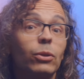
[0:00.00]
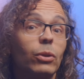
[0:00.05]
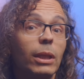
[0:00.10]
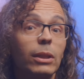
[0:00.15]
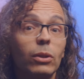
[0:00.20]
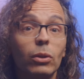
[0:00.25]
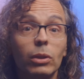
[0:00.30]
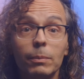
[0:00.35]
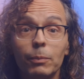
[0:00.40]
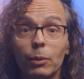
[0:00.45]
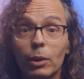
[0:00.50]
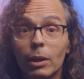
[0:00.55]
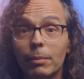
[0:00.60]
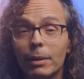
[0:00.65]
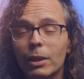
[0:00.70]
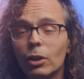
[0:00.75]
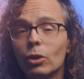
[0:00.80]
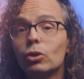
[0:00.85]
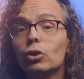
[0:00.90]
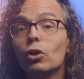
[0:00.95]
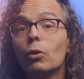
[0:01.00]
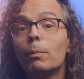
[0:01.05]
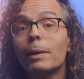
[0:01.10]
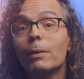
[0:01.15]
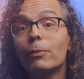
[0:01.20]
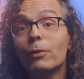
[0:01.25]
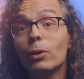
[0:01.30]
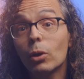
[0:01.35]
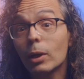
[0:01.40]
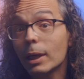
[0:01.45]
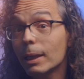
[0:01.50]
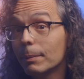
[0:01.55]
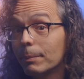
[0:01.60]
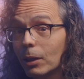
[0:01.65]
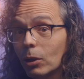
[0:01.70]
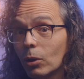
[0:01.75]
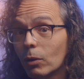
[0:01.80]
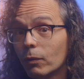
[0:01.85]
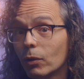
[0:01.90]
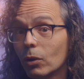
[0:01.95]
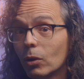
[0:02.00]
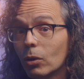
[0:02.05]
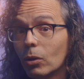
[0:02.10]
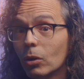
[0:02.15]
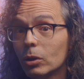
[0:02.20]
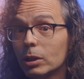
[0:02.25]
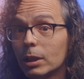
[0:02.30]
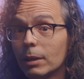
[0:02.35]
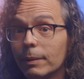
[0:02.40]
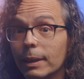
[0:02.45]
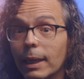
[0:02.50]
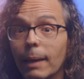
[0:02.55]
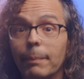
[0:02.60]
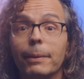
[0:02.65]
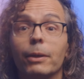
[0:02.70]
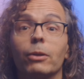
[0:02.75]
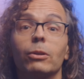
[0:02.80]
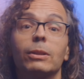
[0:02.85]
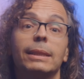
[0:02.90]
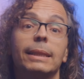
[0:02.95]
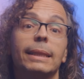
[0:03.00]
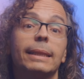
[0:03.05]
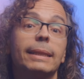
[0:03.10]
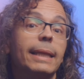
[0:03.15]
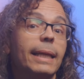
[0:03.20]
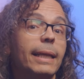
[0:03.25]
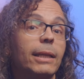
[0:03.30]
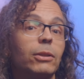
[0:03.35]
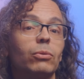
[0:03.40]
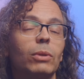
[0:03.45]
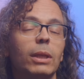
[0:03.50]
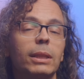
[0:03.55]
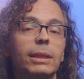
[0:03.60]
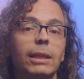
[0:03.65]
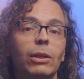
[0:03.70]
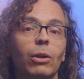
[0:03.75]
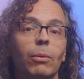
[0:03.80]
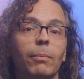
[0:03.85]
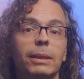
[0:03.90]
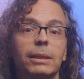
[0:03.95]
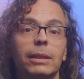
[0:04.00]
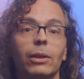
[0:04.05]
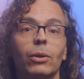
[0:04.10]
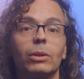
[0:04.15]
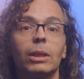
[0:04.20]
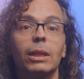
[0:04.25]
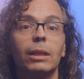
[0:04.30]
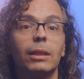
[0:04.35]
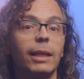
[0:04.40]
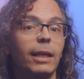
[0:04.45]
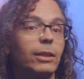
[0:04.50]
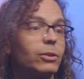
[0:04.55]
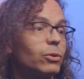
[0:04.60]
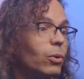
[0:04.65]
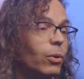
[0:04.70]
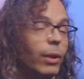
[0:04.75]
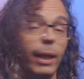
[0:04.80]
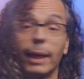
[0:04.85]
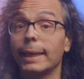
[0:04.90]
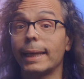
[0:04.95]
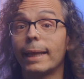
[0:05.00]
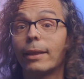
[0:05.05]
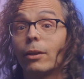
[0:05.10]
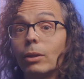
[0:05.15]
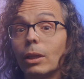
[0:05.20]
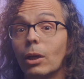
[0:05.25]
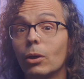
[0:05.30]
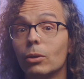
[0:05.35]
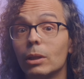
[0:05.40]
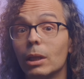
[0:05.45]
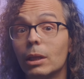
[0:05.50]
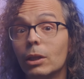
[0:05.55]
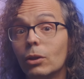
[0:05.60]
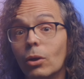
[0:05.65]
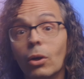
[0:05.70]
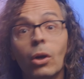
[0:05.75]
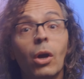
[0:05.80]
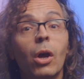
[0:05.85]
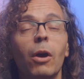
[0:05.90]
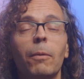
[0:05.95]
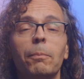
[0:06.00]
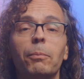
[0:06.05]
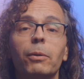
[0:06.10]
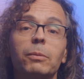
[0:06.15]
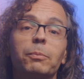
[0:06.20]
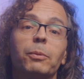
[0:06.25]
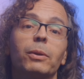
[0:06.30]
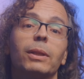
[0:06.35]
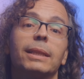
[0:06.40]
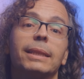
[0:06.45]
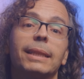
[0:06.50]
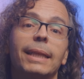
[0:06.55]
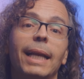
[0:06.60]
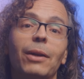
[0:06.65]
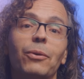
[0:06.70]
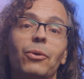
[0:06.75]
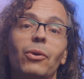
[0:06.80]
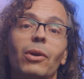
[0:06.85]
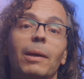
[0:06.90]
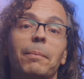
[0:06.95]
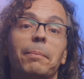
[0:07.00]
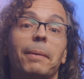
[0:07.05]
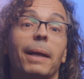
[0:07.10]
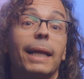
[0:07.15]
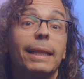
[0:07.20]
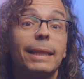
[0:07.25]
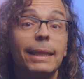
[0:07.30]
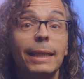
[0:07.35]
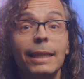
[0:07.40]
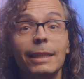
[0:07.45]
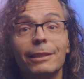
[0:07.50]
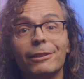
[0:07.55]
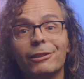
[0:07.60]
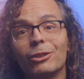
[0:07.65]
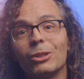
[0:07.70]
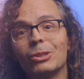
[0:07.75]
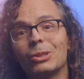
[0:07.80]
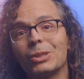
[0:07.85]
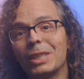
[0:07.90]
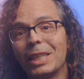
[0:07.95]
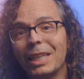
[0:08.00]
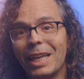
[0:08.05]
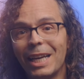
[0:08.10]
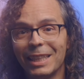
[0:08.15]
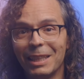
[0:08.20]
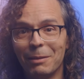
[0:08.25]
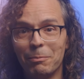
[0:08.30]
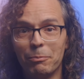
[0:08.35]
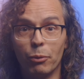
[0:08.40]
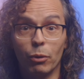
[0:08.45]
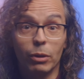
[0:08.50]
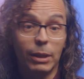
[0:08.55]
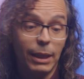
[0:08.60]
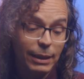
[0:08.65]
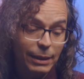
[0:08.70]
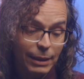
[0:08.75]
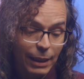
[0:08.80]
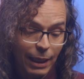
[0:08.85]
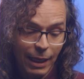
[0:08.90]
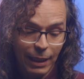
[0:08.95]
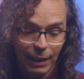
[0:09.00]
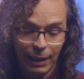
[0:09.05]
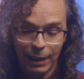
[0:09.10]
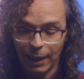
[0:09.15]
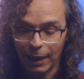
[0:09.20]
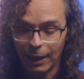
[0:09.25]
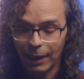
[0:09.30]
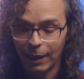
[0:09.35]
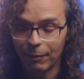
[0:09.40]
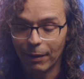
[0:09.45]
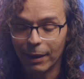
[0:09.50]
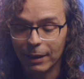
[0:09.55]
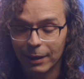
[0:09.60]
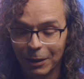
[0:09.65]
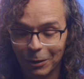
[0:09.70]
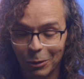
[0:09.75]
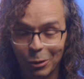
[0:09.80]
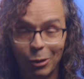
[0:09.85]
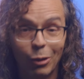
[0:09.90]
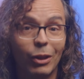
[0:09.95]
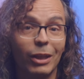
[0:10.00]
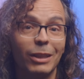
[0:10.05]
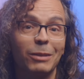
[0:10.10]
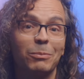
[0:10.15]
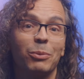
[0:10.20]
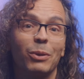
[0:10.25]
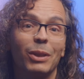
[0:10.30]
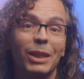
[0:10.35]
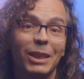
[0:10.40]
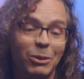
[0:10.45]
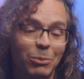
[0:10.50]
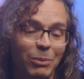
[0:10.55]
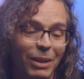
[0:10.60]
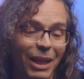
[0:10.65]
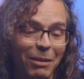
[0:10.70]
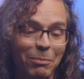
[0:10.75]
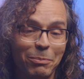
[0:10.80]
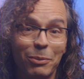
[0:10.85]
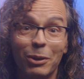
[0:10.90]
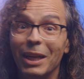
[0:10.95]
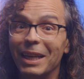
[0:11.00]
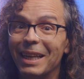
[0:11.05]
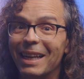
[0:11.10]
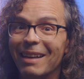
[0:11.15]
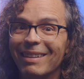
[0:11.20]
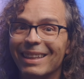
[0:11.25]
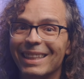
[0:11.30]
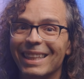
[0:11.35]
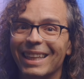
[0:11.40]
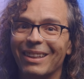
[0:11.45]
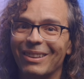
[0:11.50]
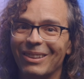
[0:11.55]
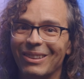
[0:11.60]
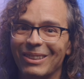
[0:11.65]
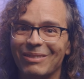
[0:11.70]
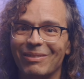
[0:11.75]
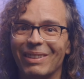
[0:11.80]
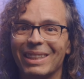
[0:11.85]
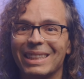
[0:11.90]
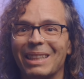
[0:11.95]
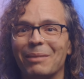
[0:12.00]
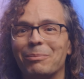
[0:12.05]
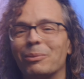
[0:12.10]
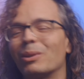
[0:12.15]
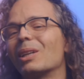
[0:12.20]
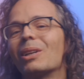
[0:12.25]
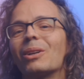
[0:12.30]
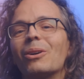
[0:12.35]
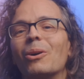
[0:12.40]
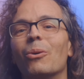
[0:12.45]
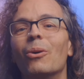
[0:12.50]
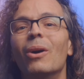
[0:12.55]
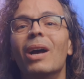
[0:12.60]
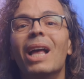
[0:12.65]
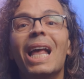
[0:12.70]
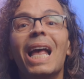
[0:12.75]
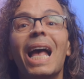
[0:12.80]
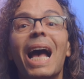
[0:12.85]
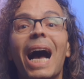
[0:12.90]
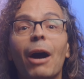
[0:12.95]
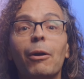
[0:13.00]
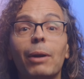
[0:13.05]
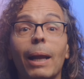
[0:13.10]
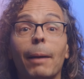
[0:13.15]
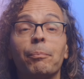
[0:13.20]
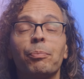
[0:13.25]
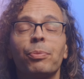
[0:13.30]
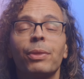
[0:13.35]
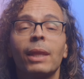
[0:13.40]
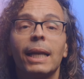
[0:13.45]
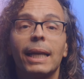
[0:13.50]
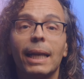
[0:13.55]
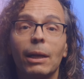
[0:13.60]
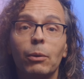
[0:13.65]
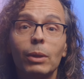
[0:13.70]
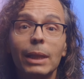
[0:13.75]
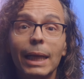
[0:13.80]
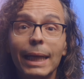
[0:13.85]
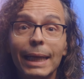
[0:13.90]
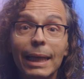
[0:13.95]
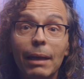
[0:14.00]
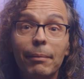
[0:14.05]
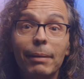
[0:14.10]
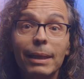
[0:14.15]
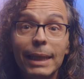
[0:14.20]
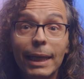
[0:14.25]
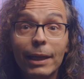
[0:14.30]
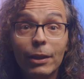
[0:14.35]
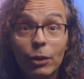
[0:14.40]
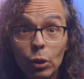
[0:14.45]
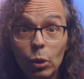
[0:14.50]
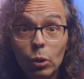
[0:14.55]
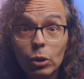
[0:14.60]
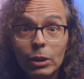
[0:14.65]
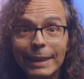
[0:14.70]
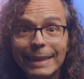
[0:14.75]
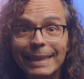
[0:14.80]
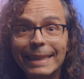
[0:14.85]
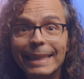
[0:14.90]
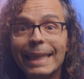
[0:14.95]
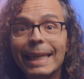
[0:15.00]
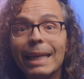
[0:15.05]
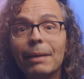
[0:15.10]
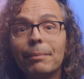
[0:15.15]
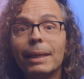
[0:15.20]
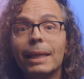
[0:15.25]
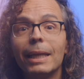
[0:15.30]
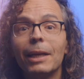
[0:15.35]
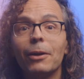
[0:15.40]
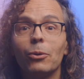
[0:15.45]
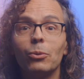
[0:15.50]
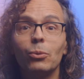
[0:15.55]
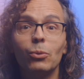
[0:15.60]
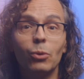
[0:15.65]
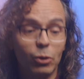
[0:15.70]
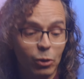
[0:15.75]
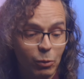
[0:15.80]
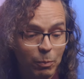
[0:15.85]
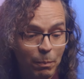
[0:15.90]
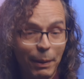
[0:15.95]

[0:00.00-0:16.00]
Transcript: o cierto tipo de vídeos, yo prefiero que el micrófono no se vea, pero si tienes un estilo más de noticias o de creación de contenido, pues puede ser algo que para ti no sea importante ni relevante. Entonces puedes optar por el Lavalier 2 más que por el Go. Ahora, recuerda que el Lavalier 2 sí que viene con unos